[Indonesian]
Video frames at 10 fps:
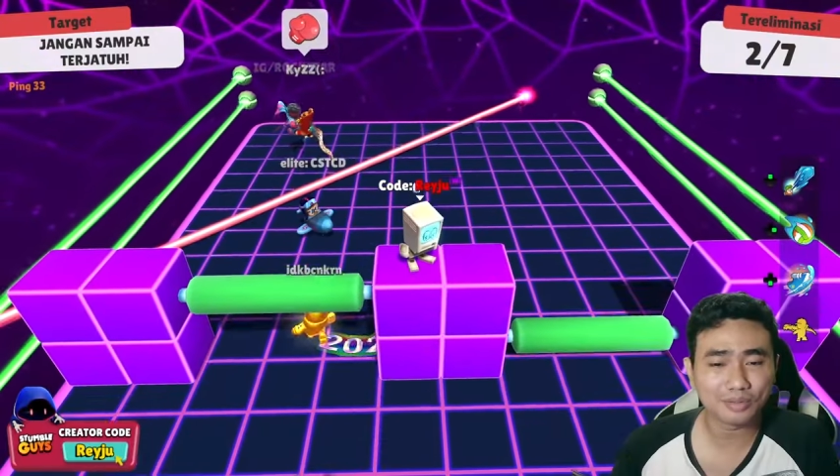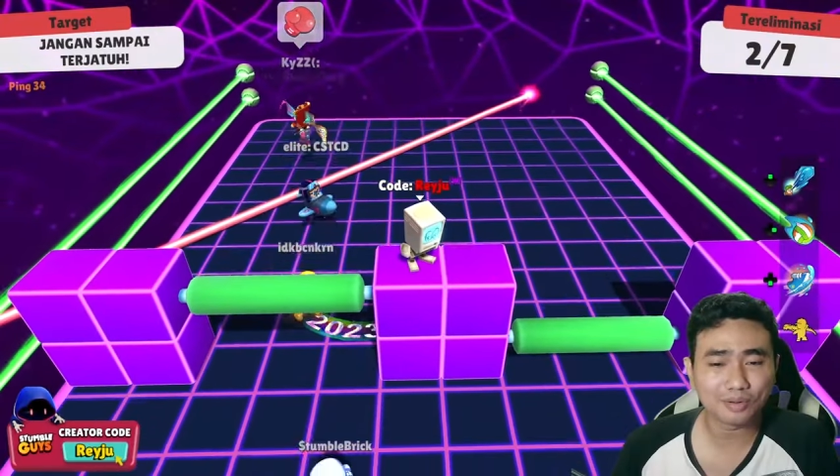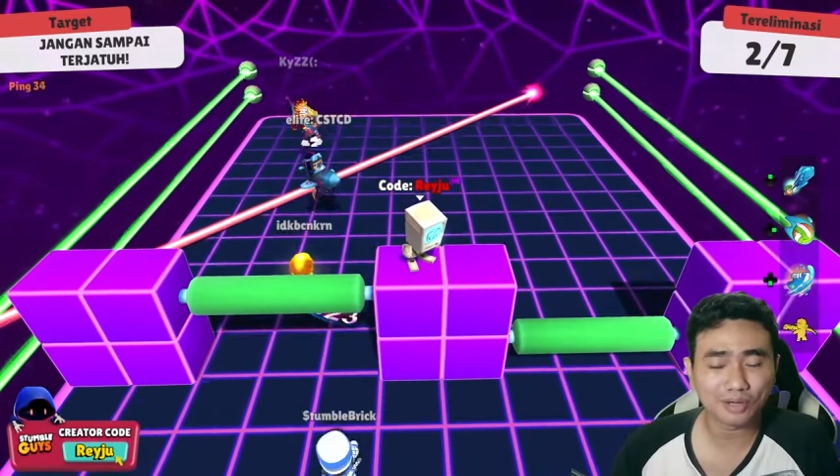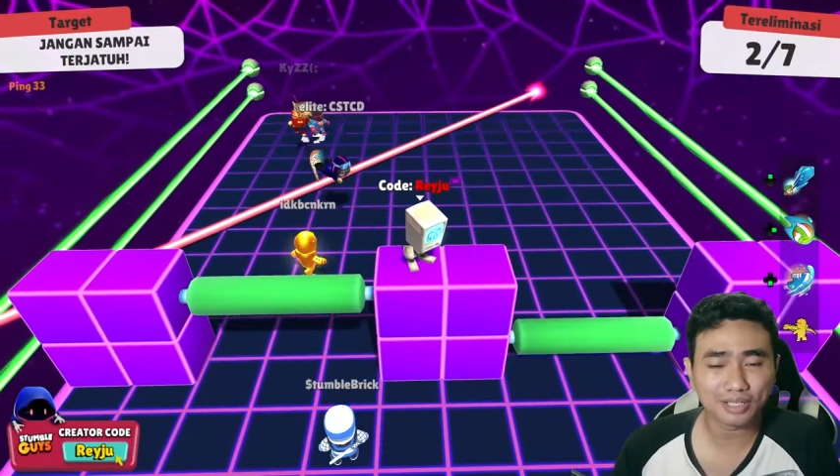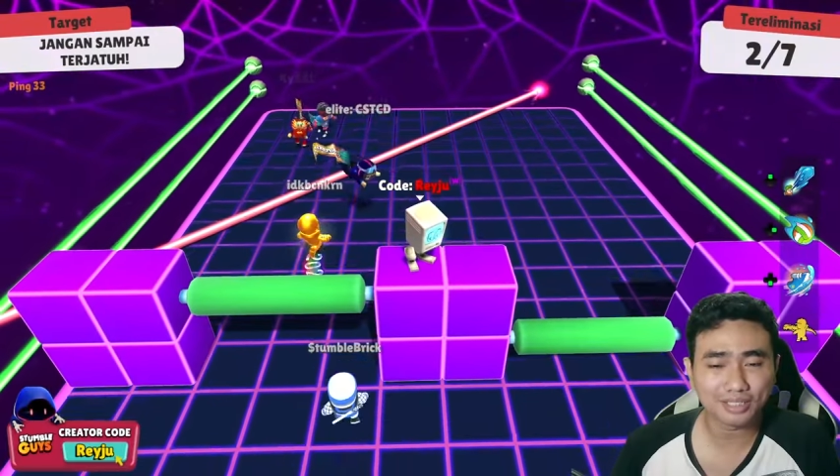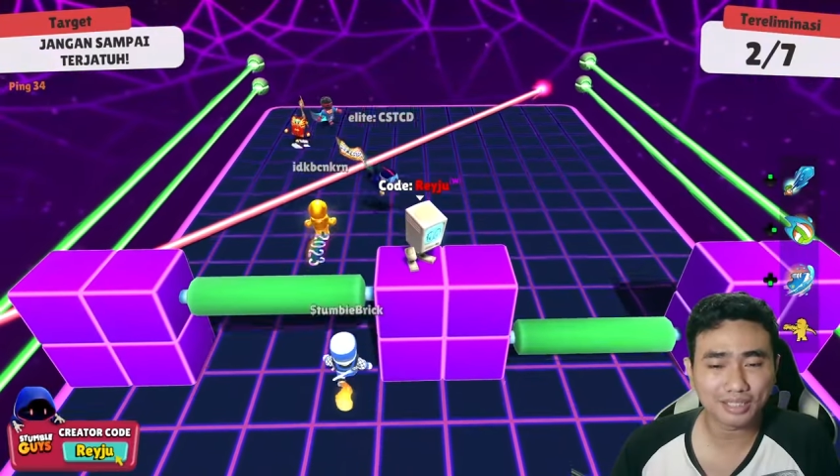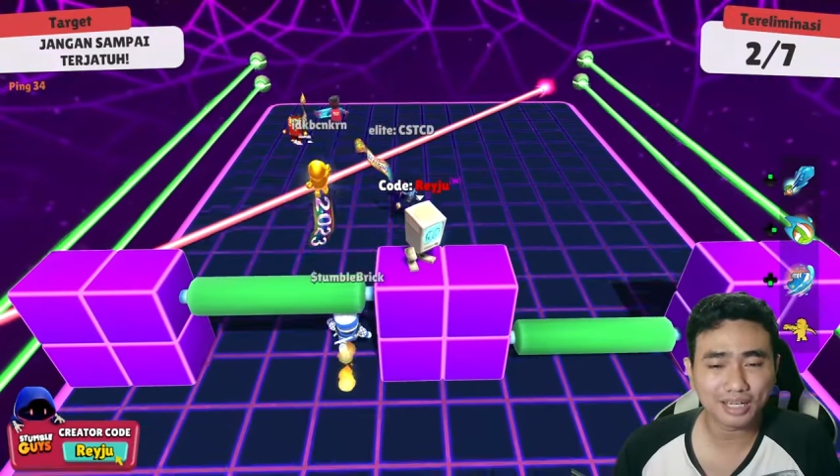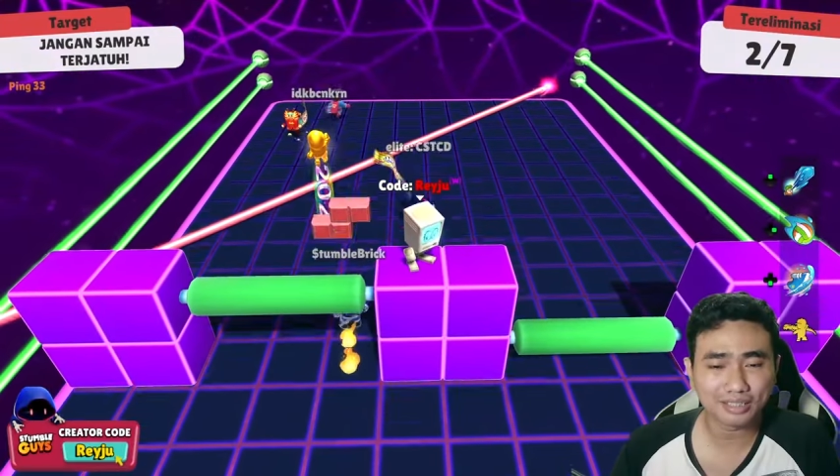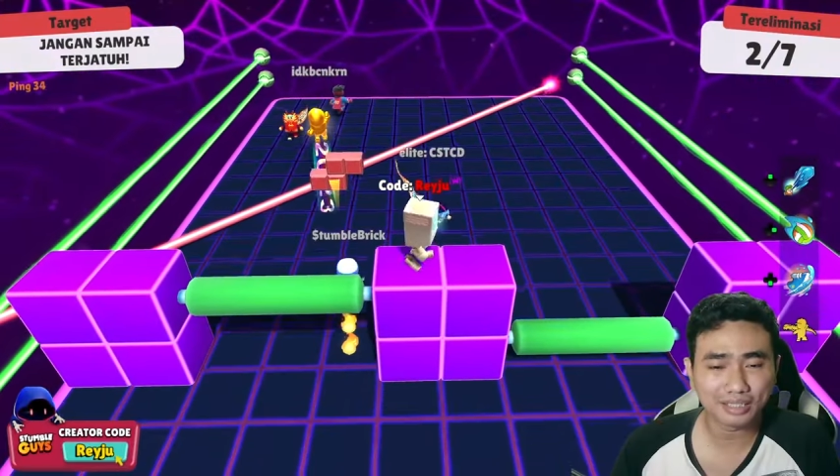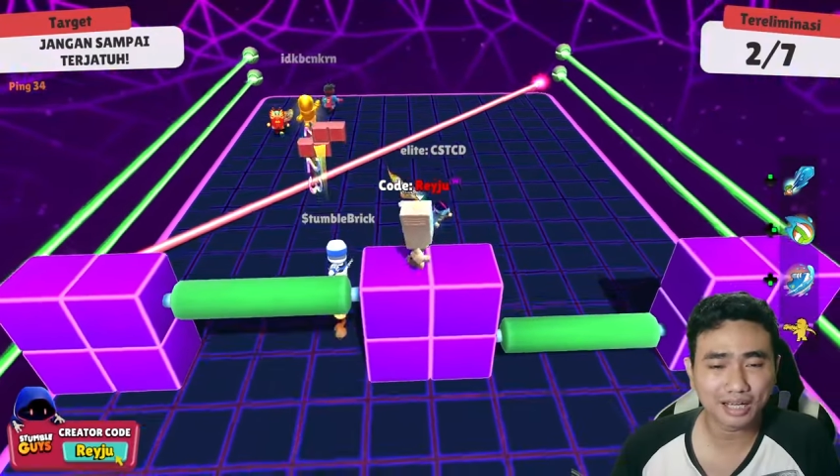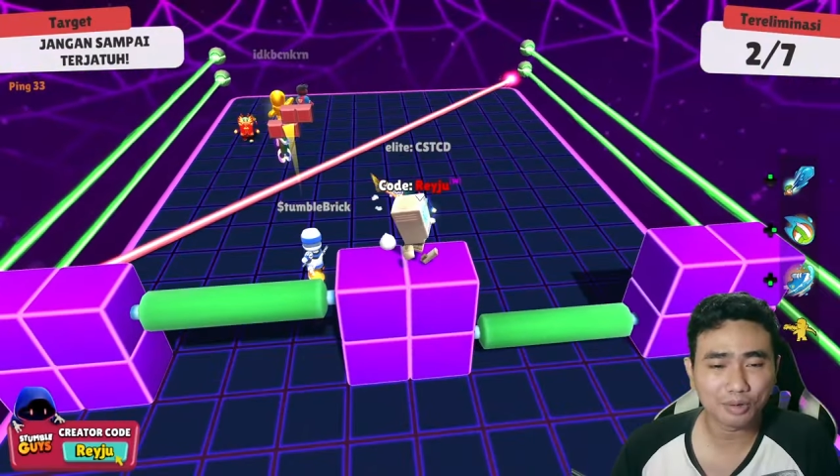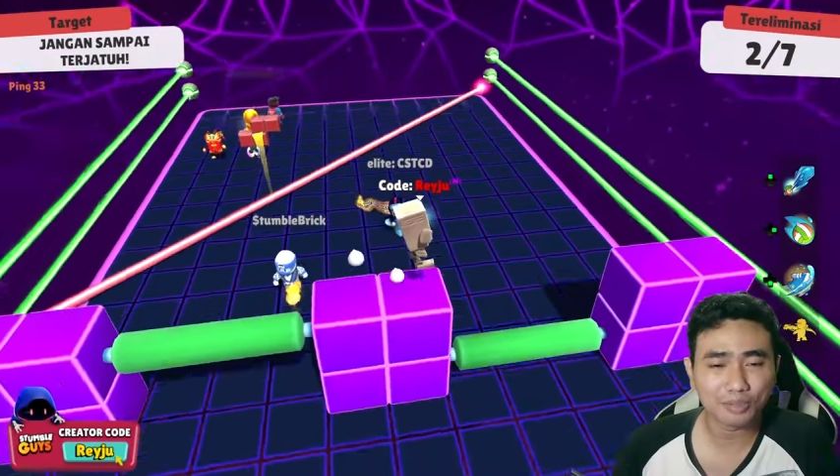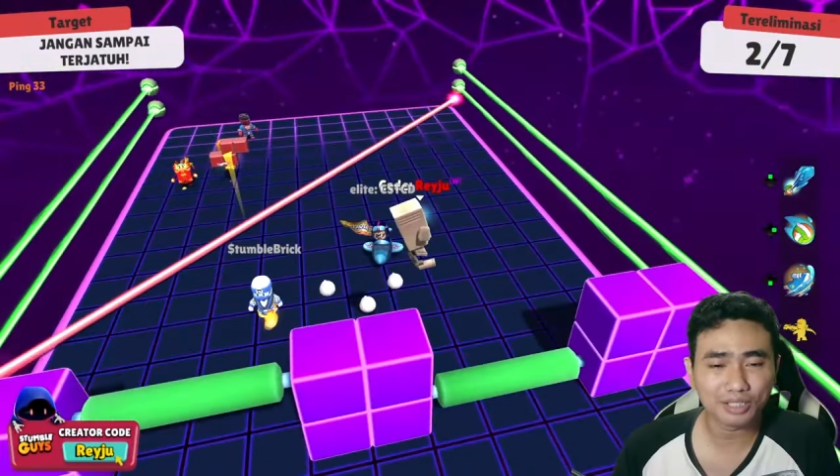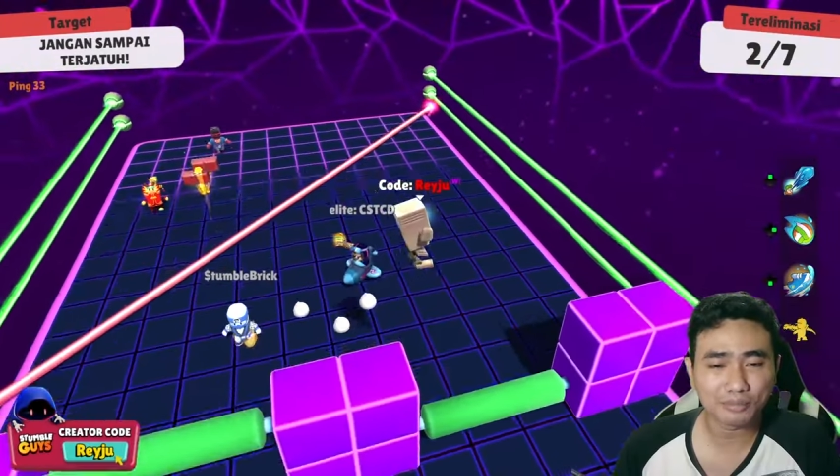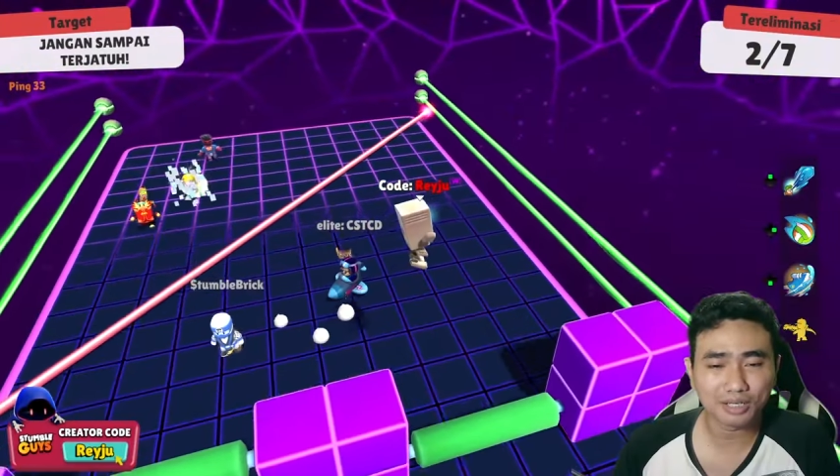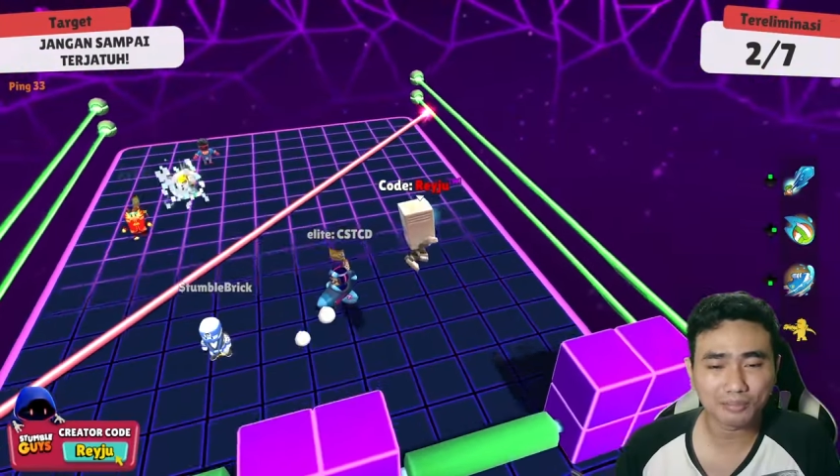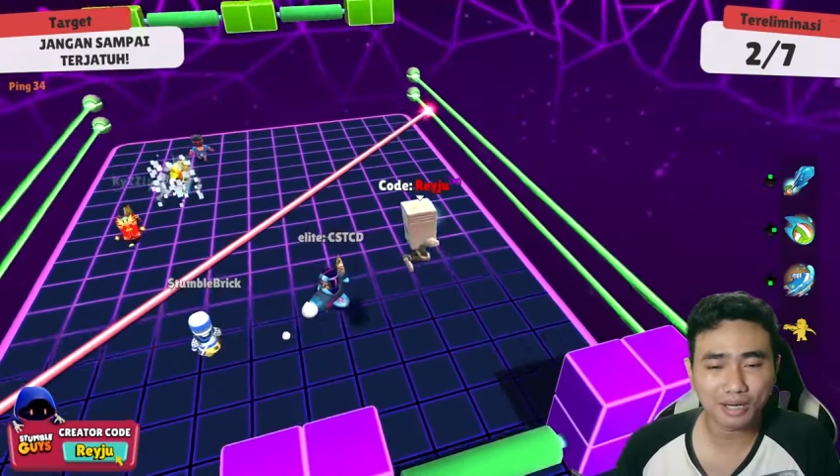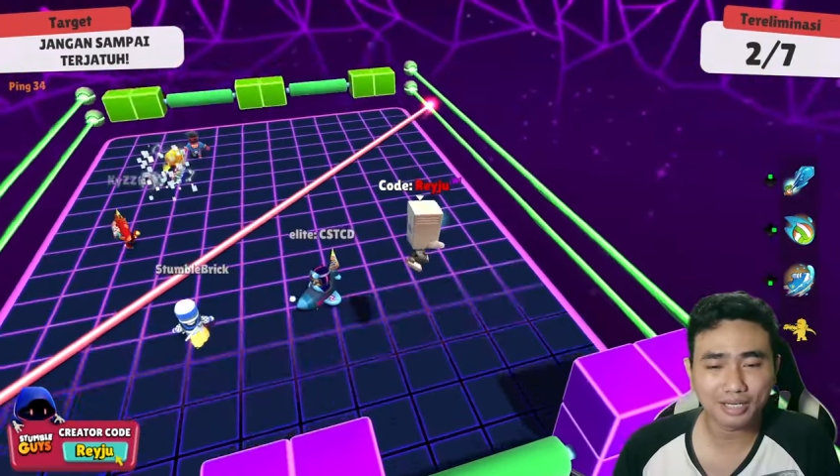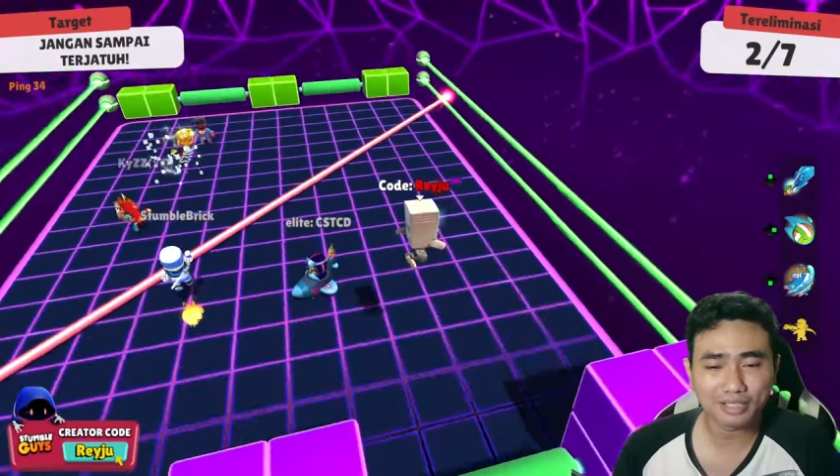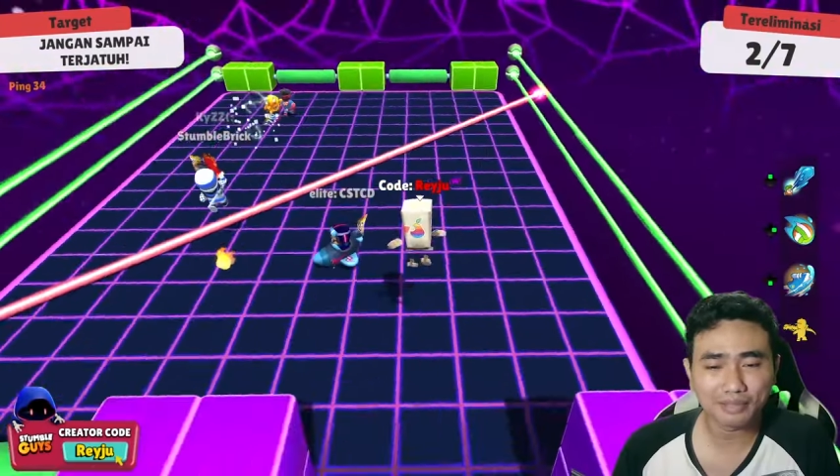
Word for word: kalau kita ketahui kemarin-kemarin